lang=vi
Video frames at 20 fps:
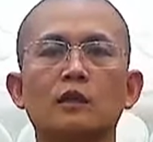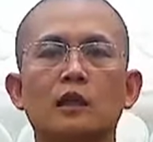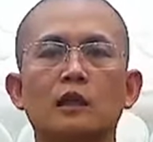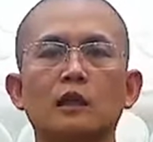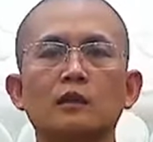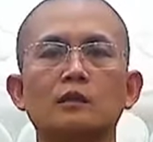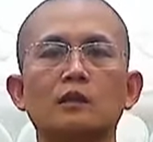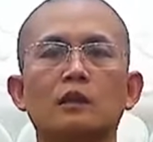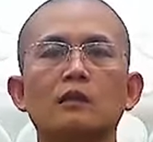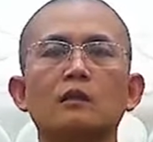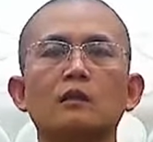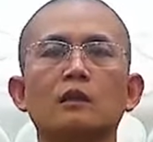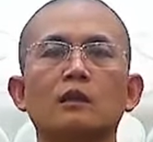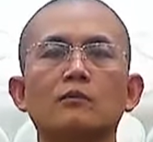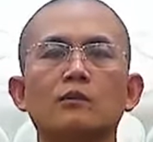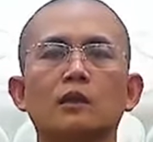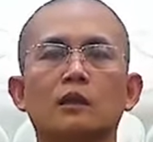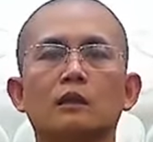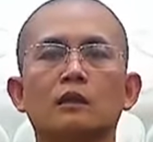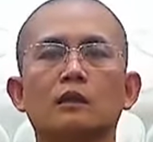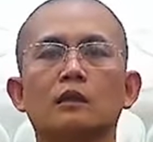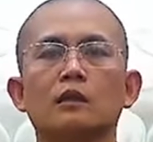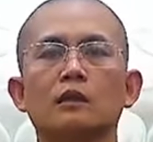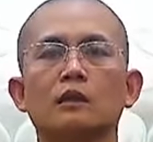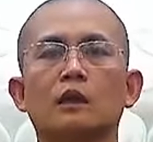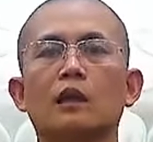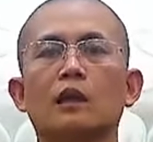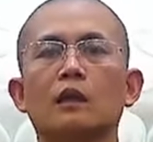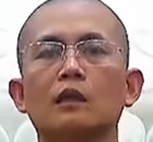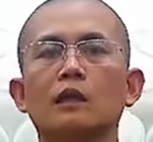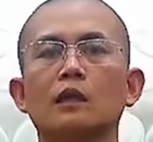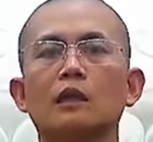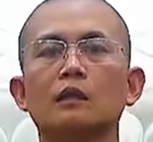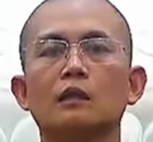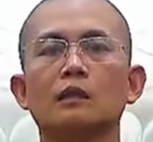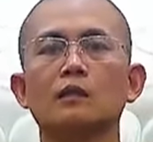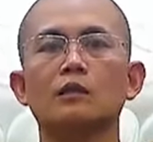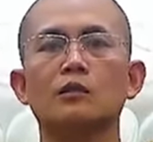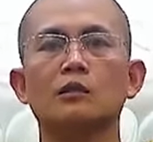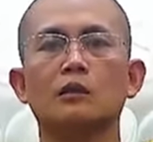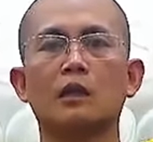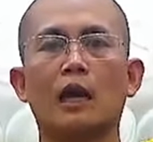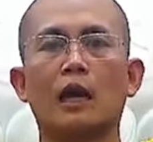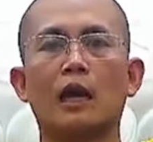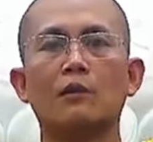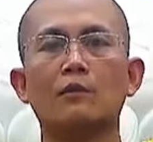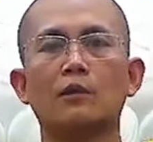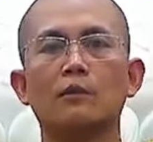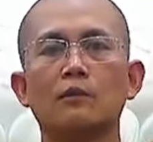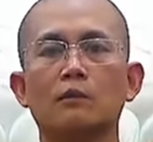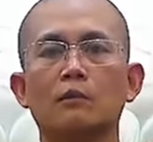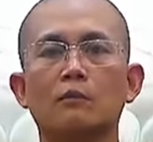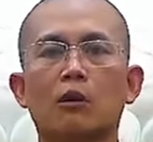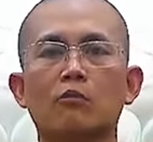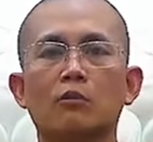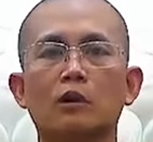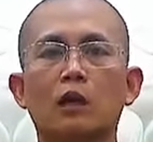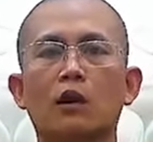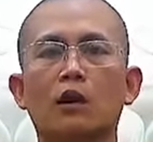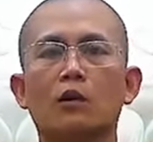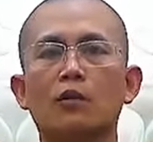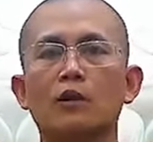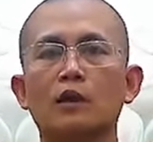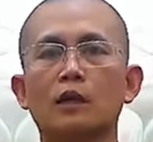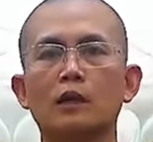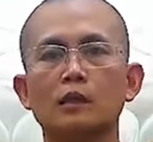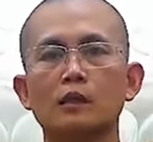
đấy sẽ đưa mình à, đến cái cái mà mình mong cầu